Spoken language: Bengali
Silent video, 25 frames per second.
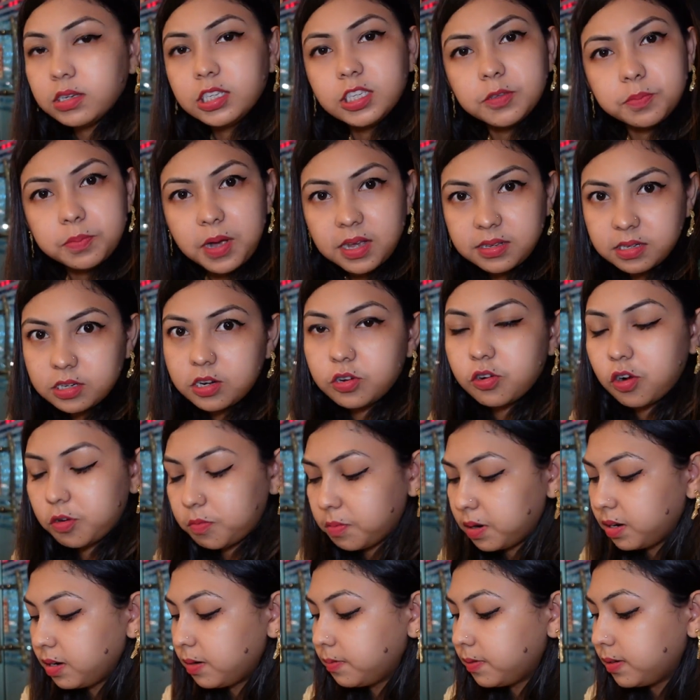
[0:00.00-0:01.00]
স্পাইসটা
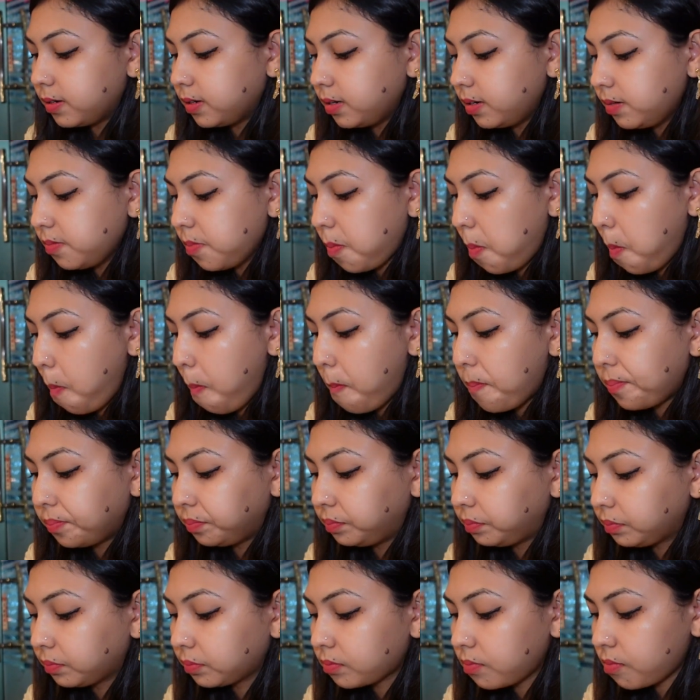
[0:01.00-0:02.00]
নর্মাল লেভেলের
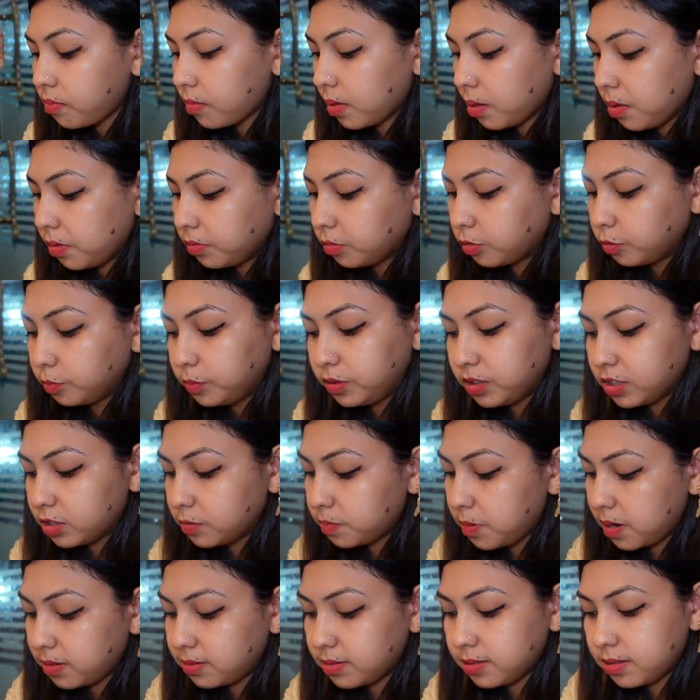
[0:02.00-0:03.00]
খুব যে
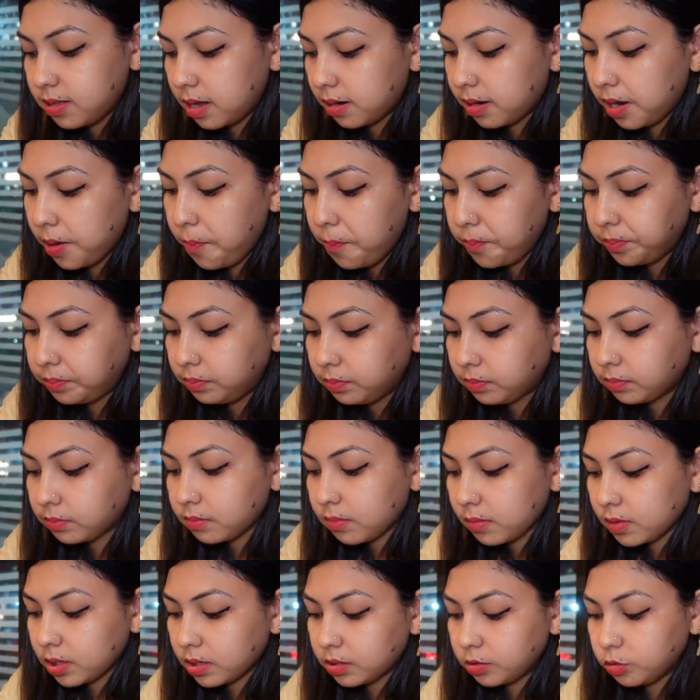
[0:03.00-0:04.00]
স্পাইসি তা না
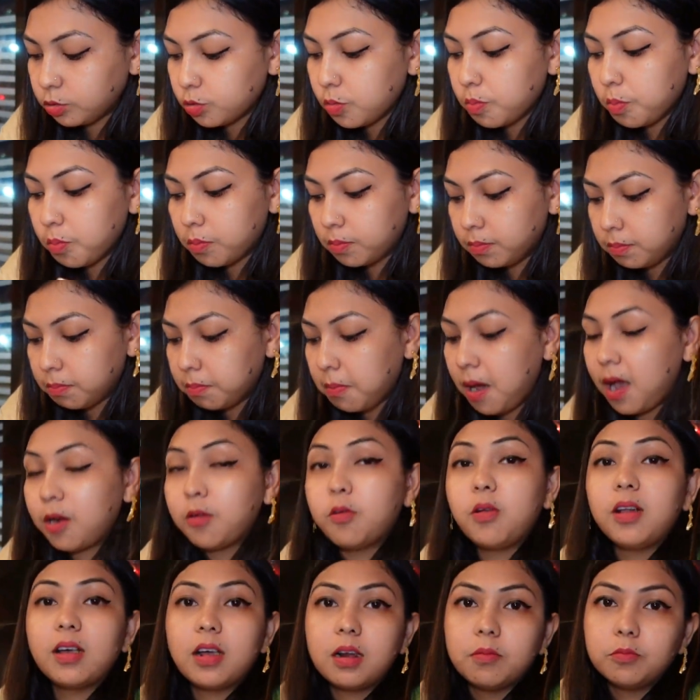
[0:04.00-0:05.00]
কিন্তু ভালো
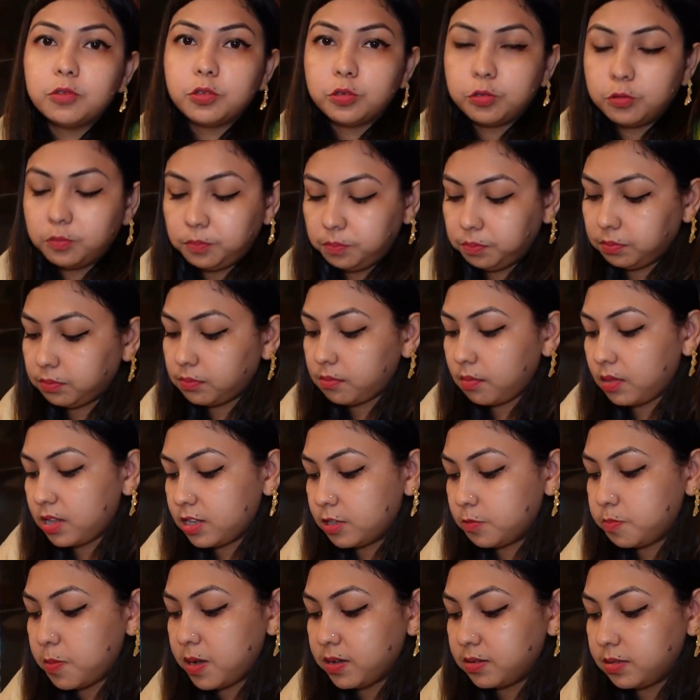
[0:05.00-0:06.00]
লাগার মতো
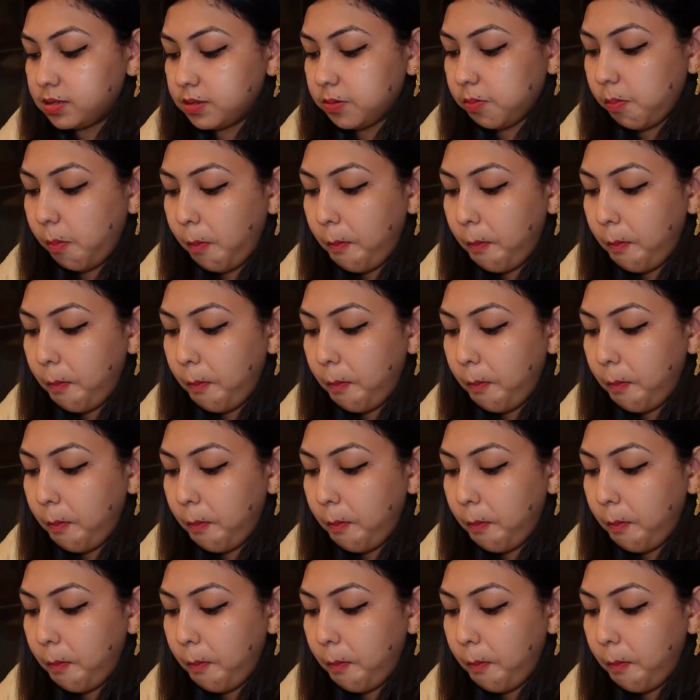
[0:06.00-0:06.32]
স্পাইসি